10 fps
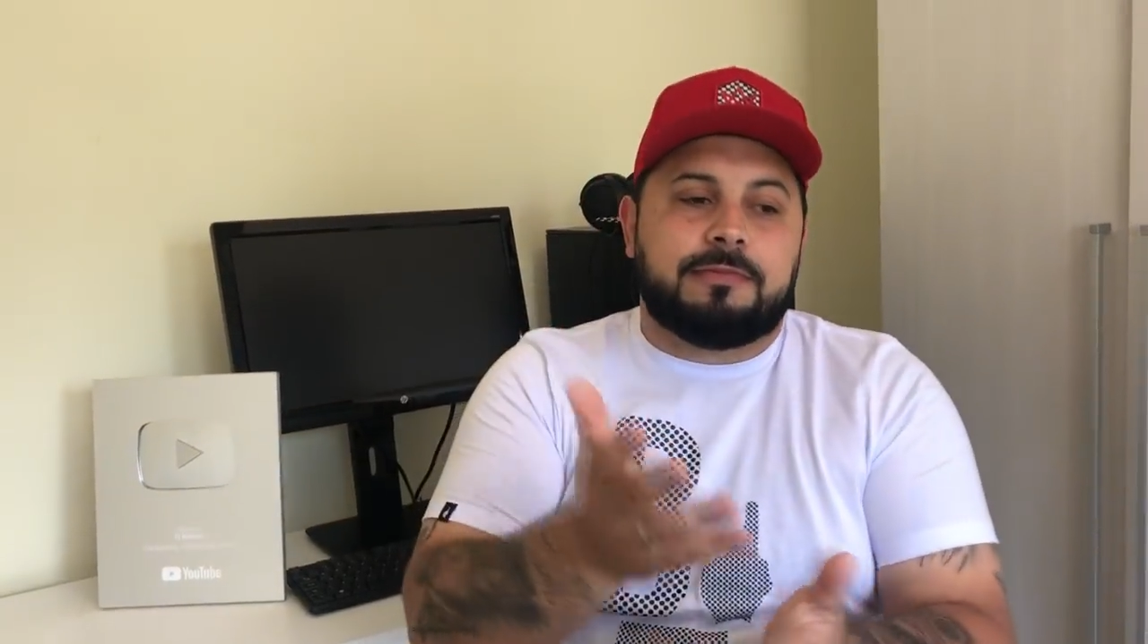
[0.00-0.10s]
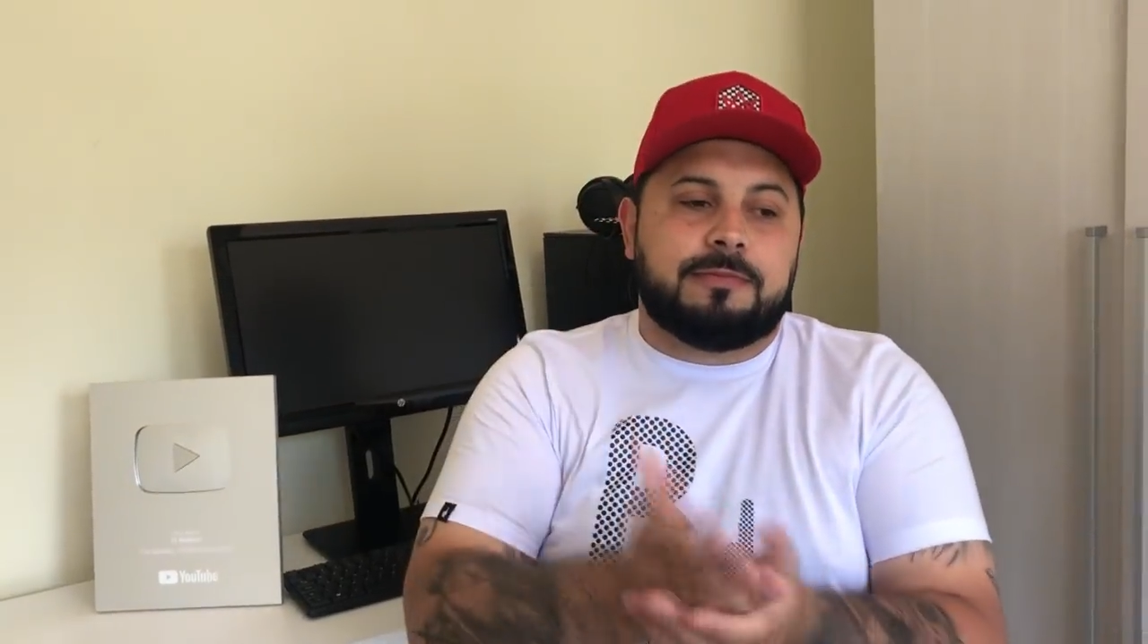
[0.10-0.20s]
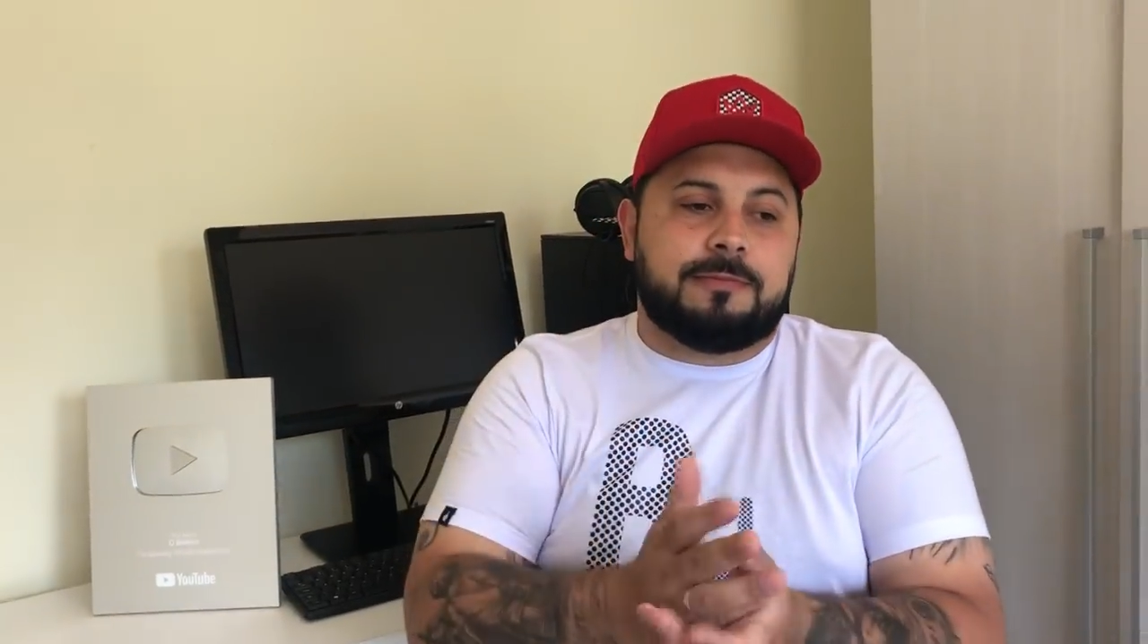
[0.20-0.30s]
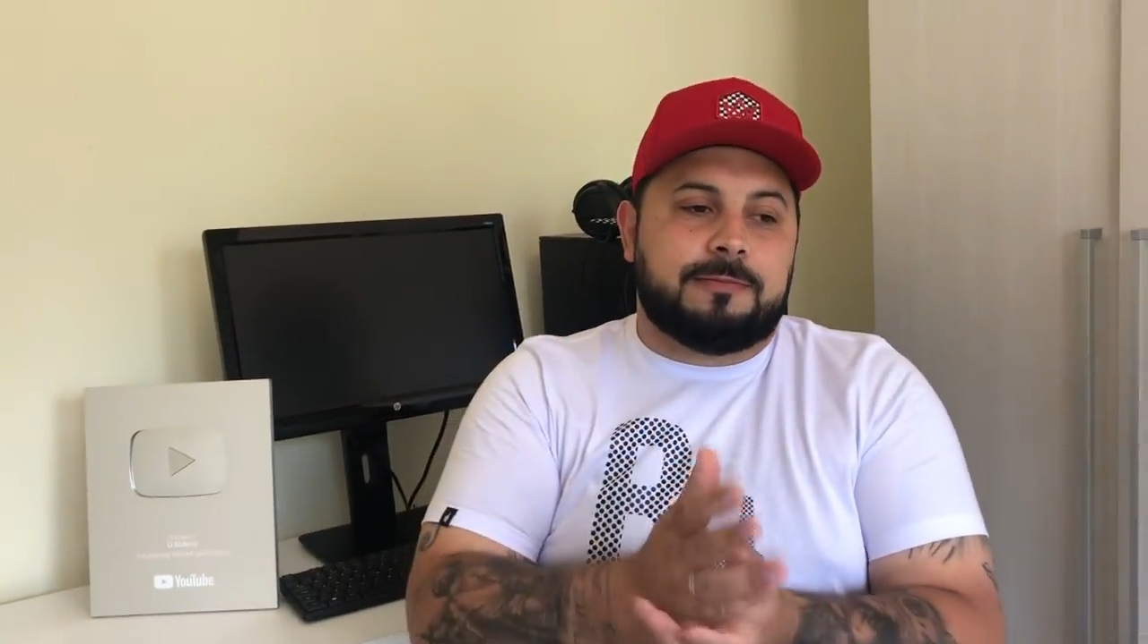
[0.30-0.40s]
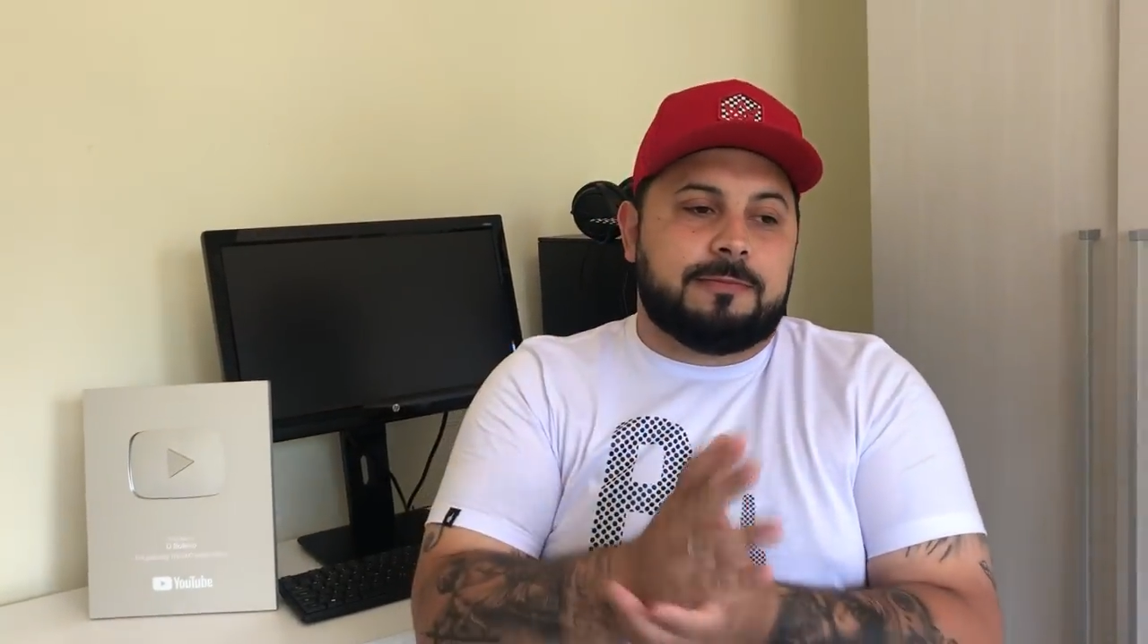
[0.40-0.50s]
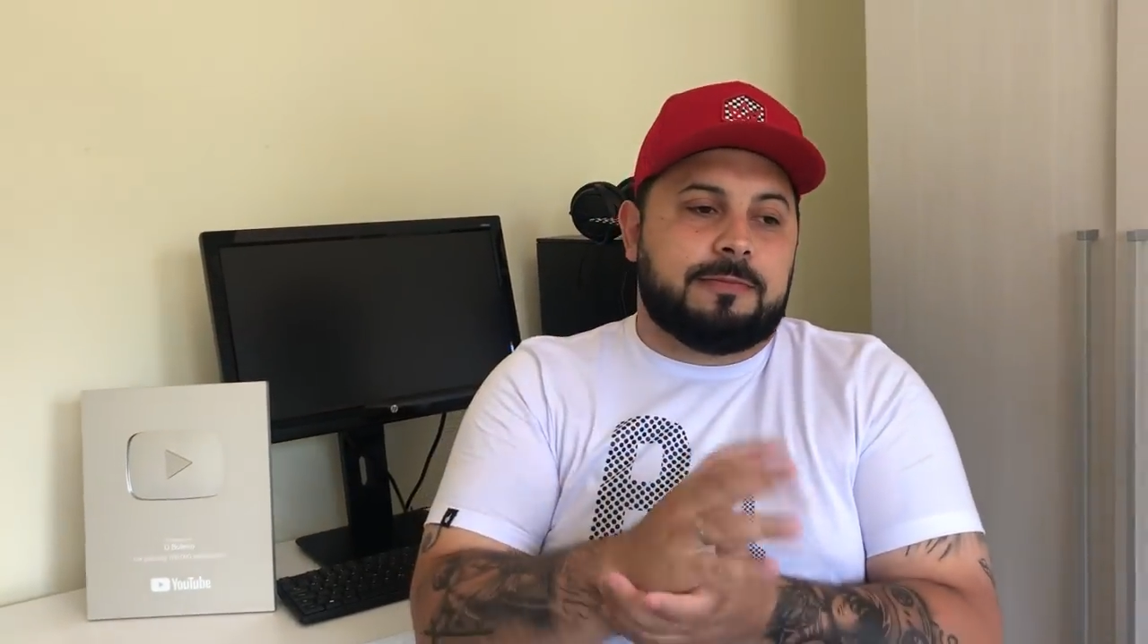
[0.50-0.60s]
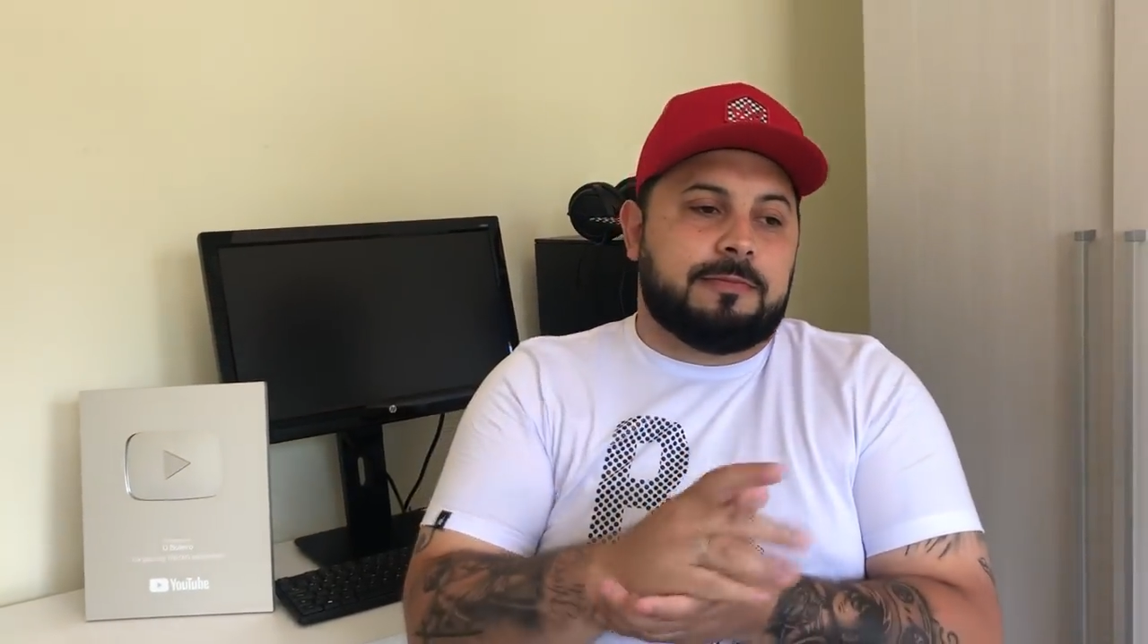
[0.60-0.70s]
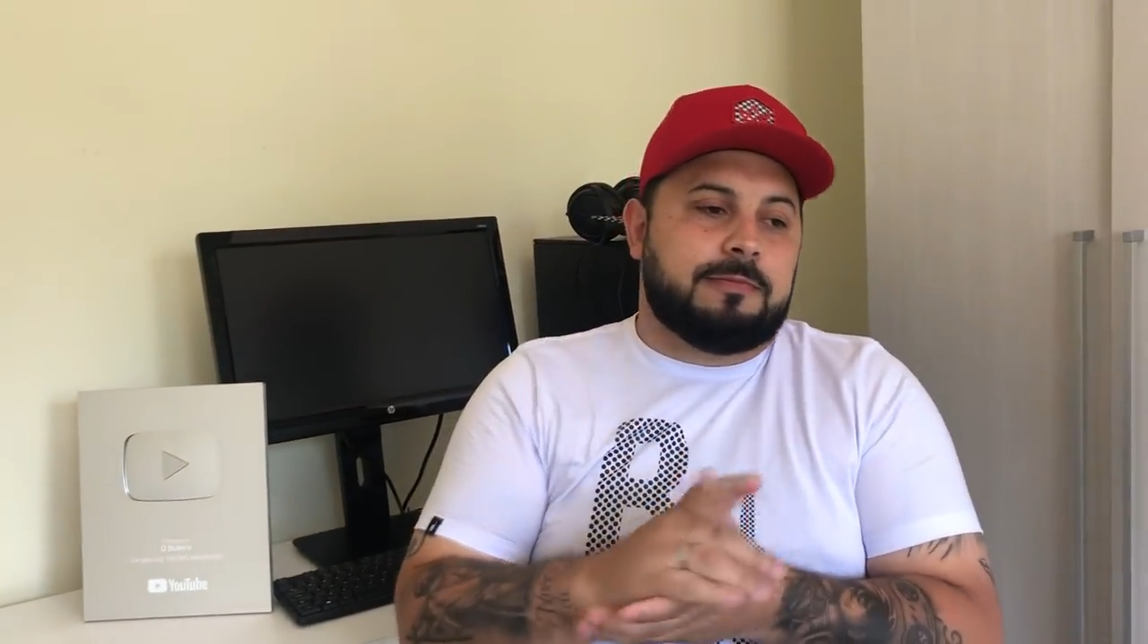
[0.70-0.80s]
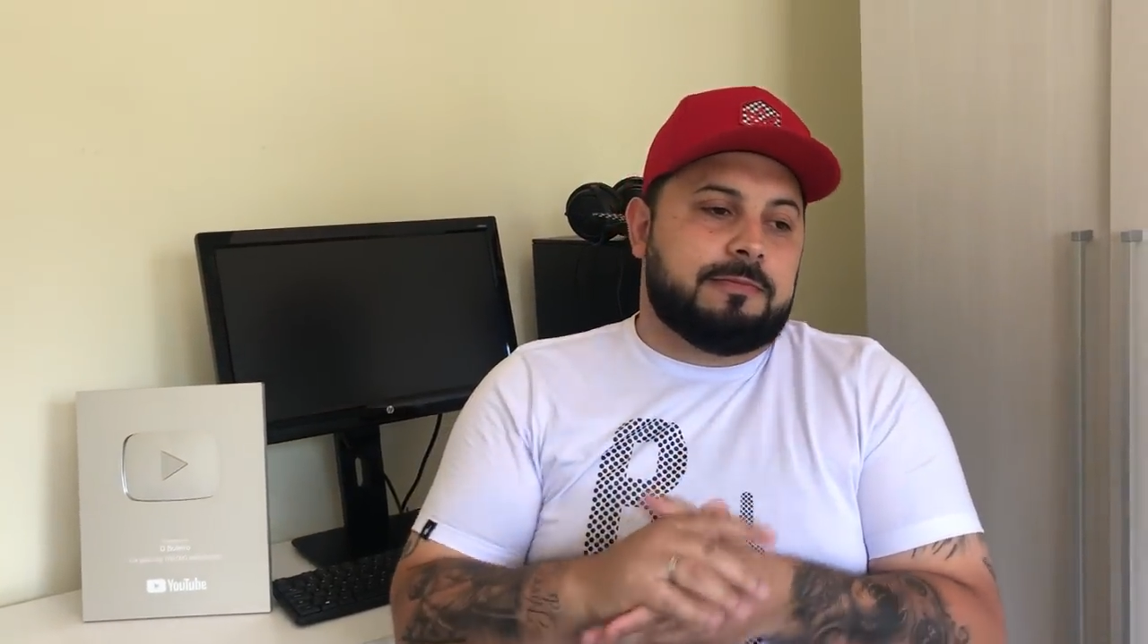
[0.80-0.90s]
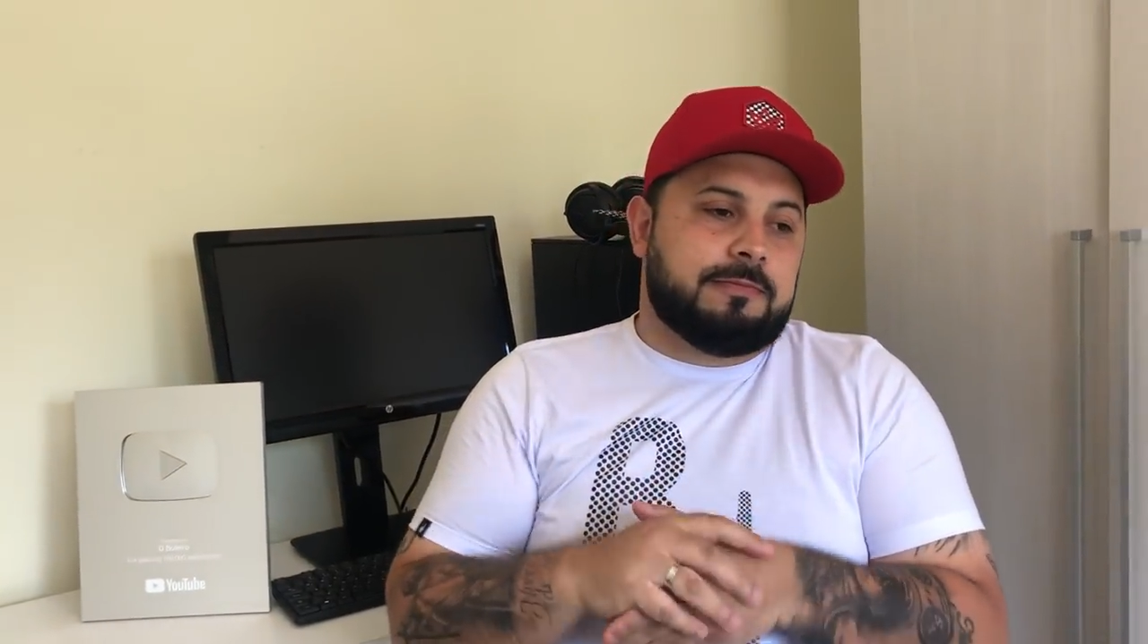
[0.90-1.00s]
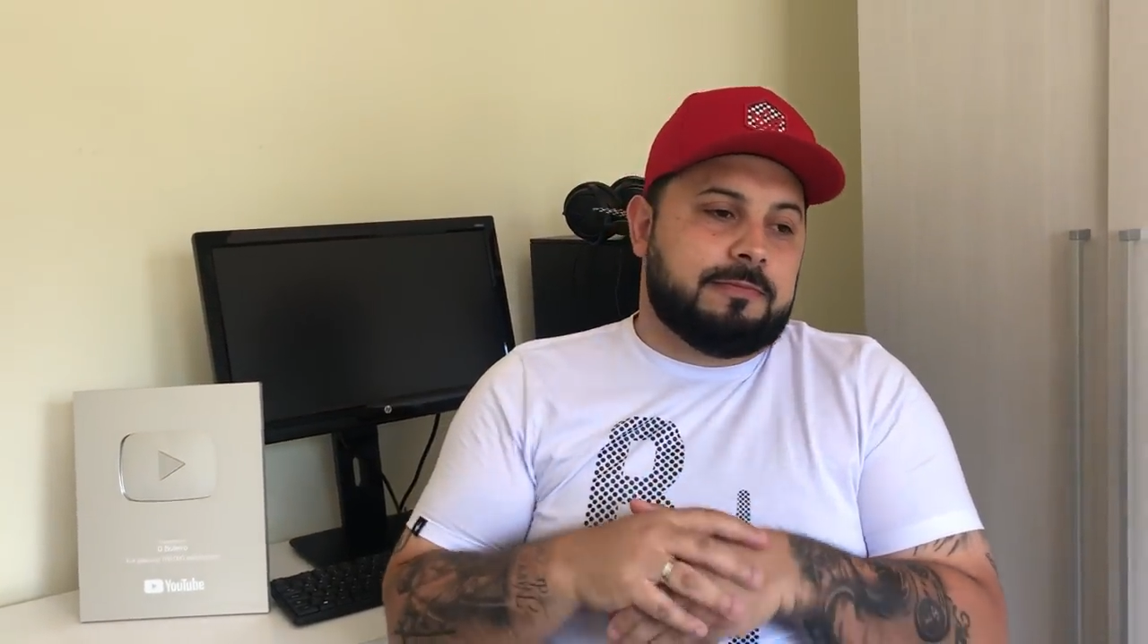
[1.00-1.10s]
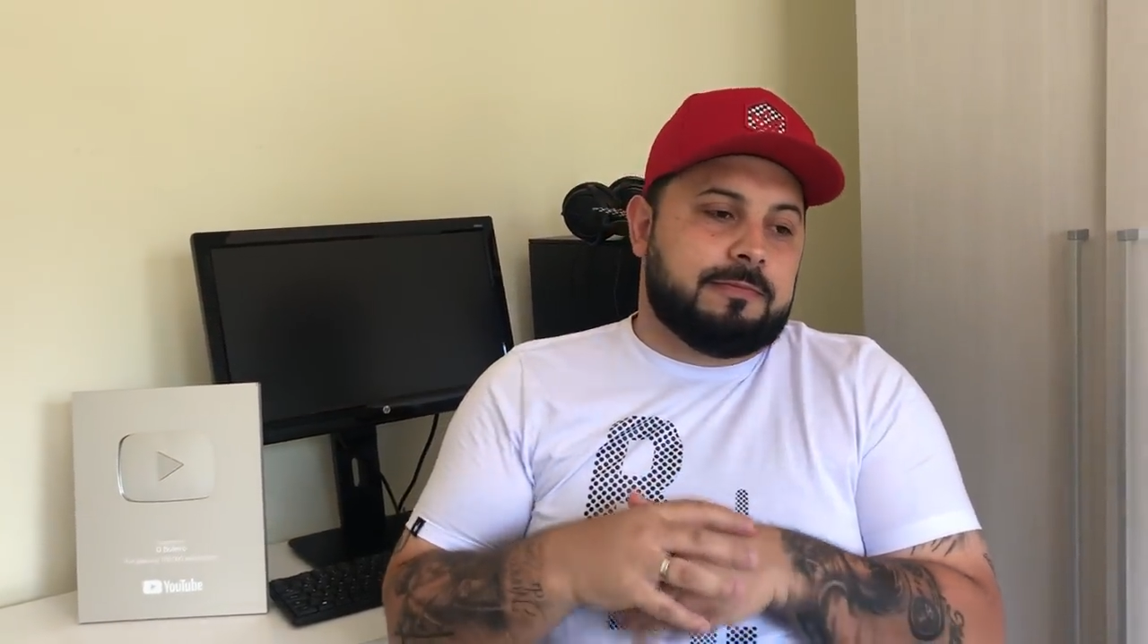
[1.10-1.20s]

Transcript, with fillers: aqui no canal também